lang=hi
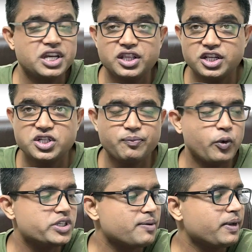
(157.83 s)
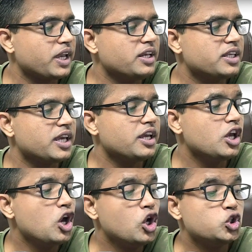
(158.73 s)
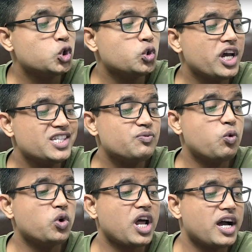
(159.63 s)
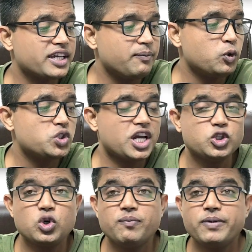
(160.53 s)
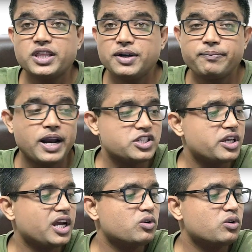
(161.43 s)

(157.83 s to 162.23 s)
हाँ, के अंदर अच्छे पॉइंट्स यहाँ पे गेन किए चौदह स्पोर्ट आगे पहुंचा है जो नंबर था ब्राजील